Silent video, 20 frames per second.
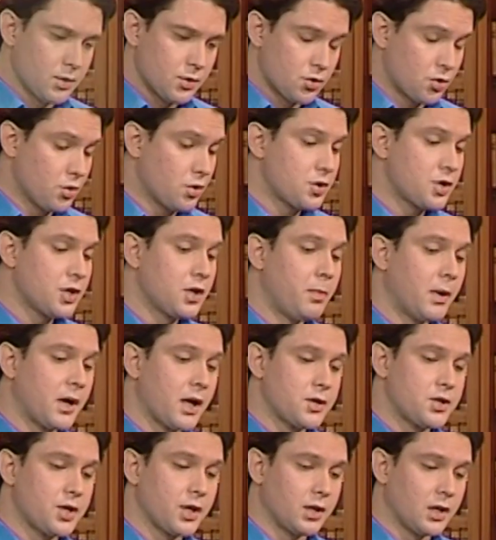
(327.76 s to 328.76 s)
Жоржик
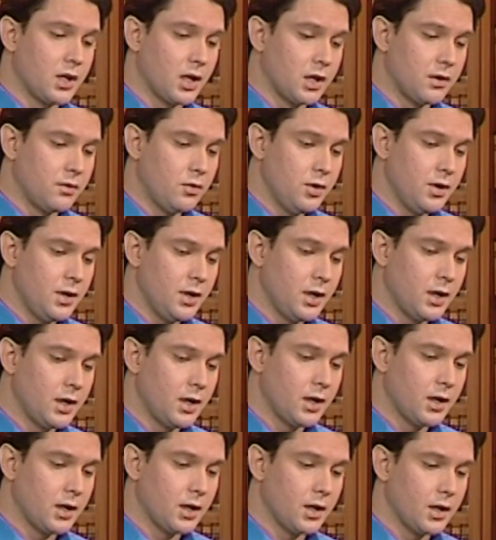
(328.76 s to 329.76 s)
покачал головой
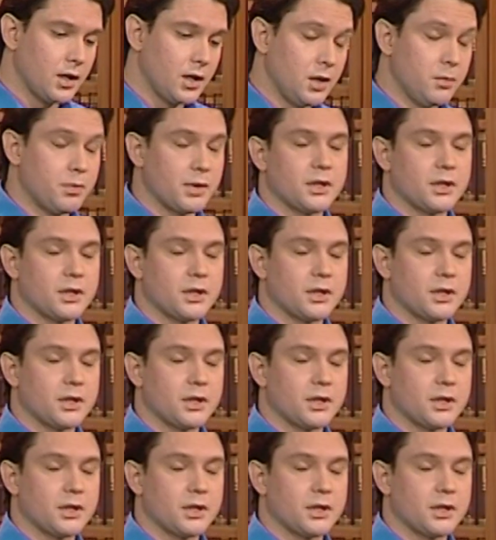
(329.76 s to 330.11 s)
и